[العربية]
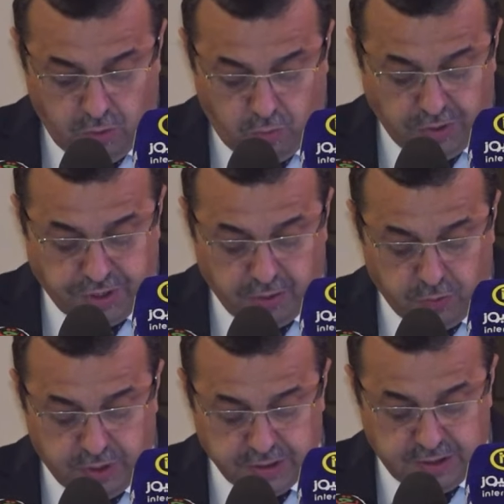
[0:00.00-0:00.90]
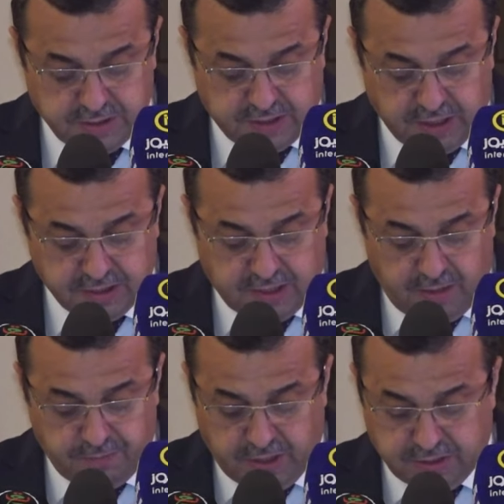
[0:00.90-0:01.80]
وضرورة
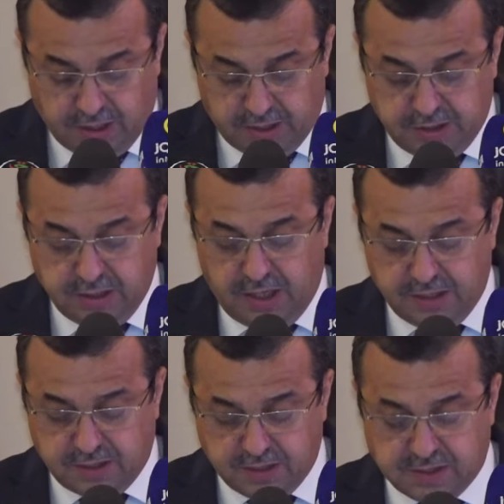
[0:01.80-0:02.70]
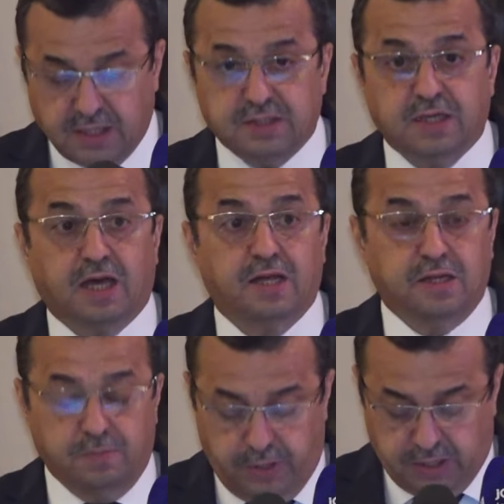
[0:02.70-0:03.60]
استخدام التقنيات الصديقة
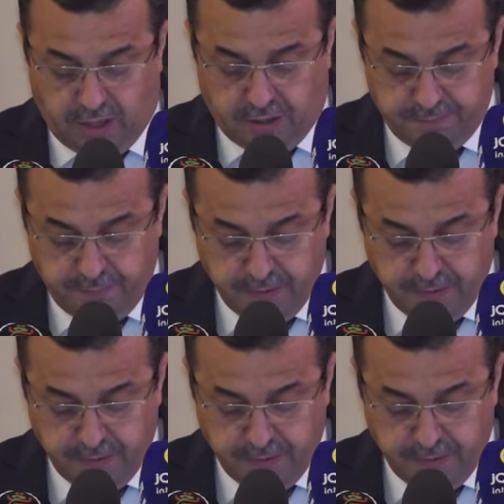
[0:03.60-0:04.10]
للبيئة